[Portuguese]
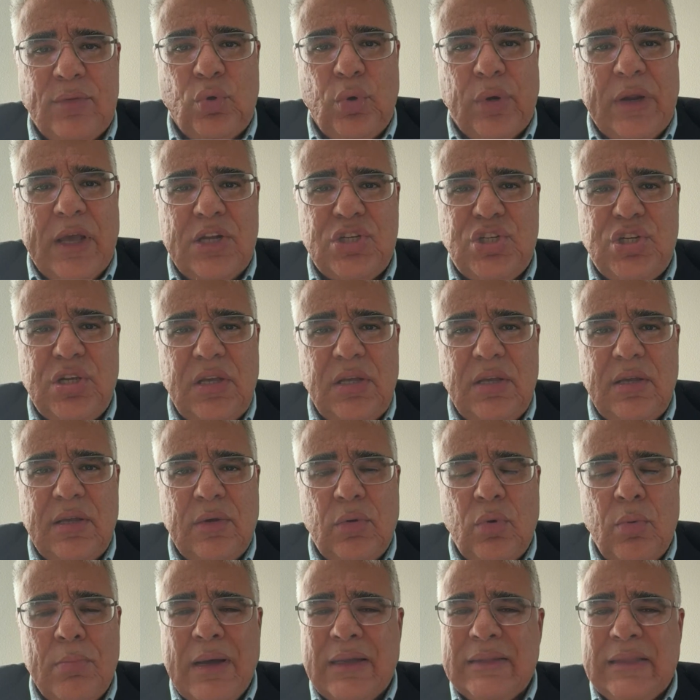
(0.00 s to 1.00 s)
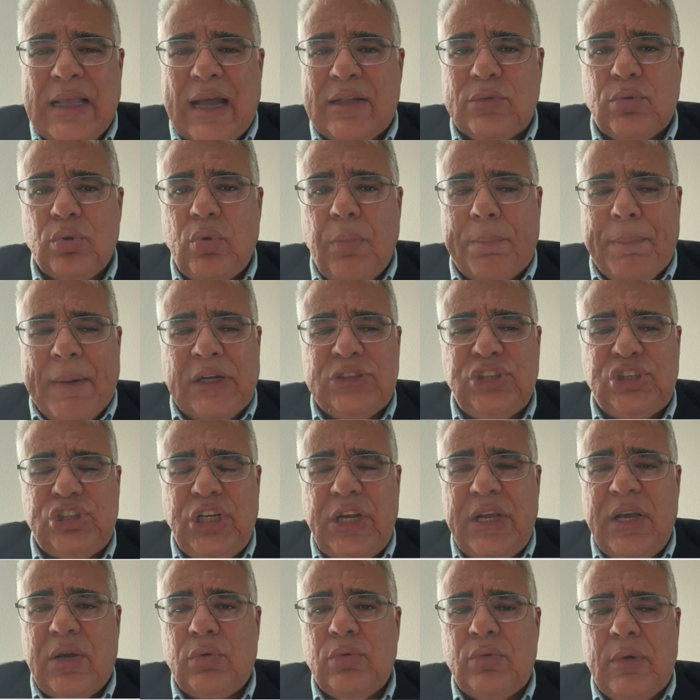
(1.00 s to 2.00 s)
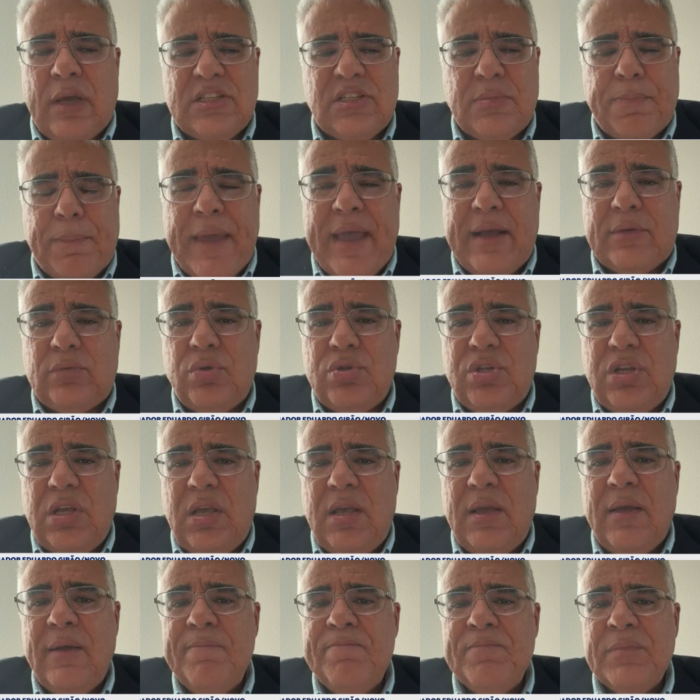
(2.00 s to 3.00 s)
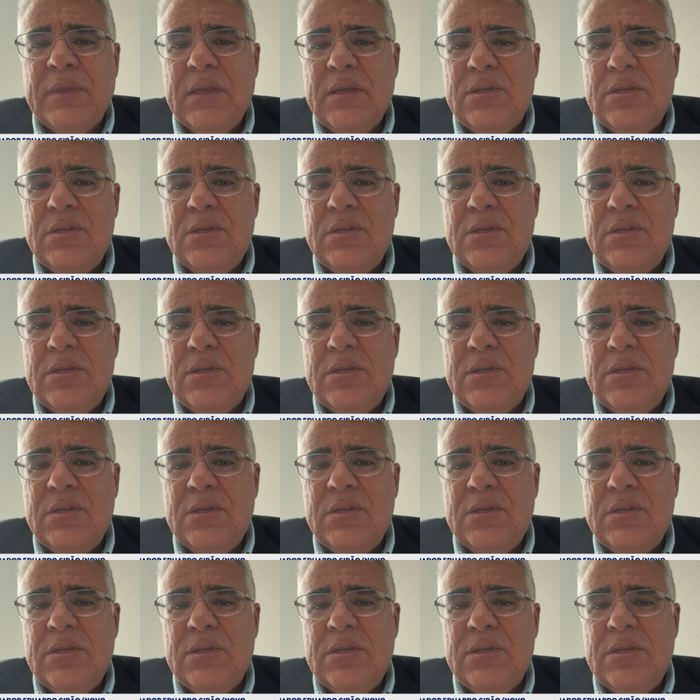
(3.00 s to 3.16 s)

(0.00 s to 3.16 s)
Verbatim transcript: durante o mandato do Pacheco no aspecto de,